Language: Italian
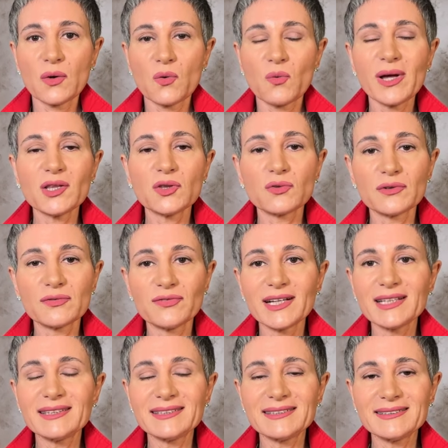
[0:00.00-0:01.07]
Quando
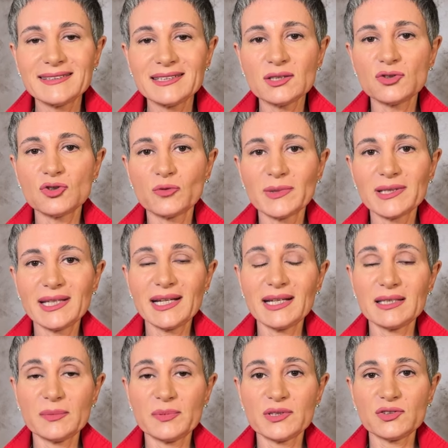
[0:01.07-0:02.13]
infatti i sintomi della
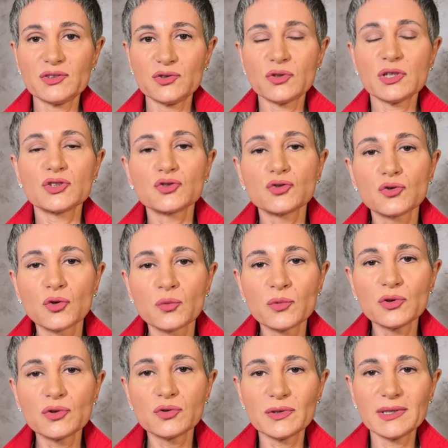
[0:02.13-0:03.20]
depressione sono
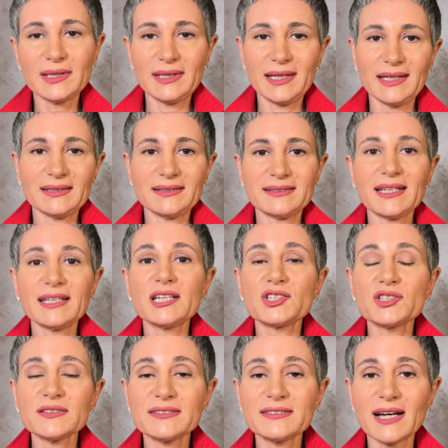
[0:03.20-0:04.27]
molto intensi è
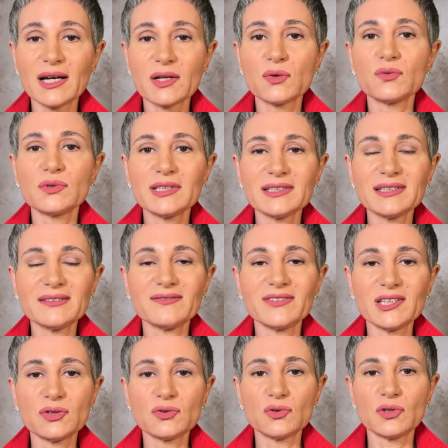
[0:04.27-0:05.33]
necessario un
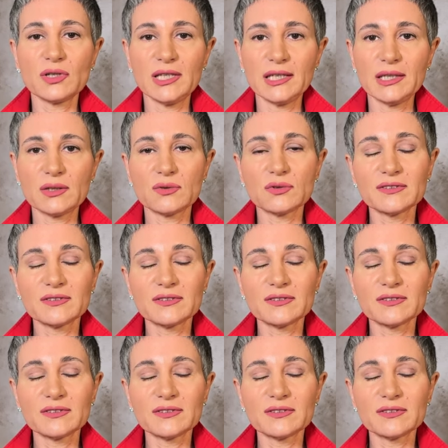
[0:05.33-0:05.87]
intervento clinico,